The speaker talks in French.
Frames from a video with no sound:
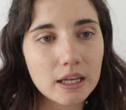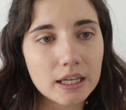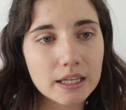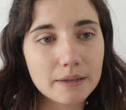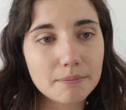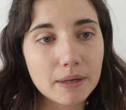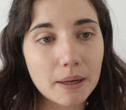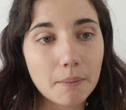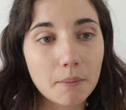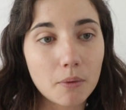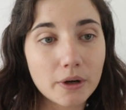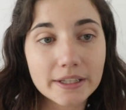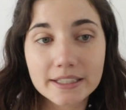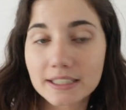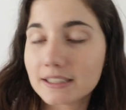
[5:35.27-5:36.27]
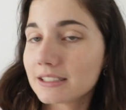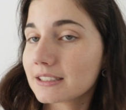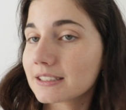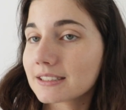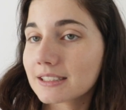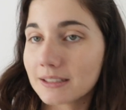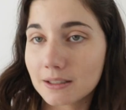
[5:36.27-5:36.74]
Et ben moi, Eden,
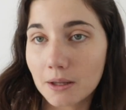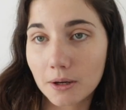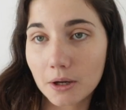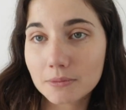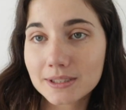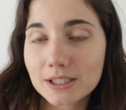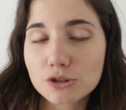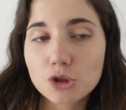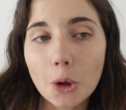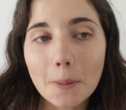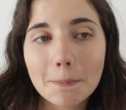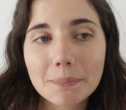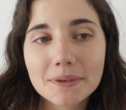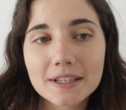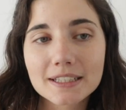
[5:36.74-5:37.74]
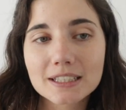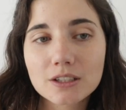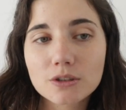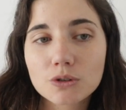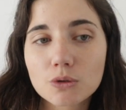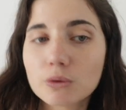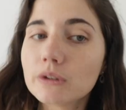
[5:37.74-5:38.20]
c'était comme sa sœur,
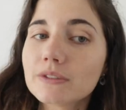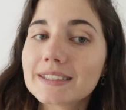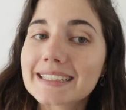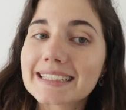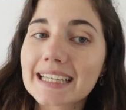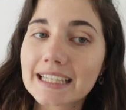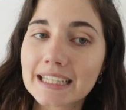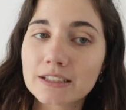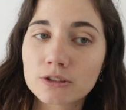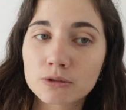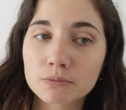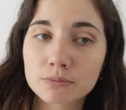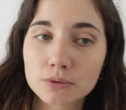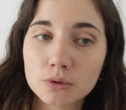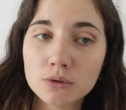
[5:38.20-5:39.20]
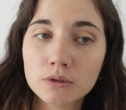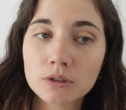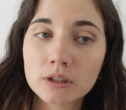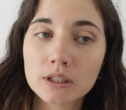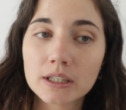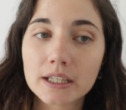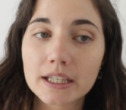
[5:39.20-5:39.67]
c'est-à-dire que lui, il faisait caca dans le pot,
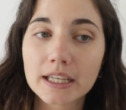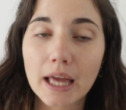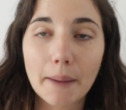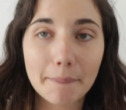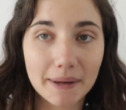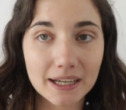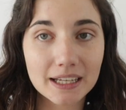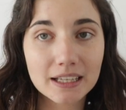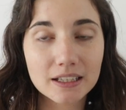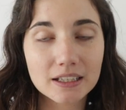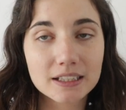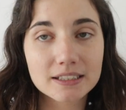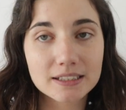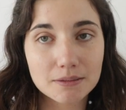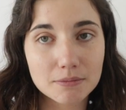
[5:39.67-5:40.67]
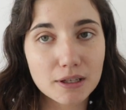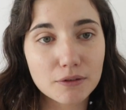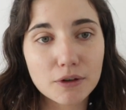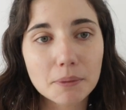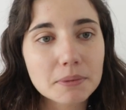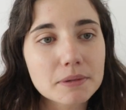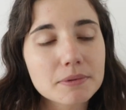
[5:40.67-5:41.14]
et après, il s'est mis à
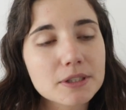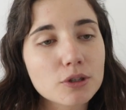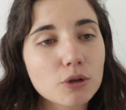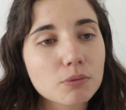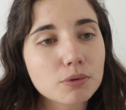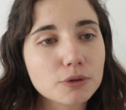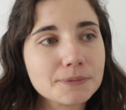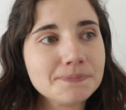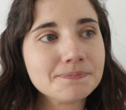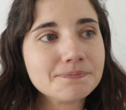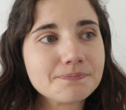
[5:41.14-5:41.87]
faire pipi dans le pot.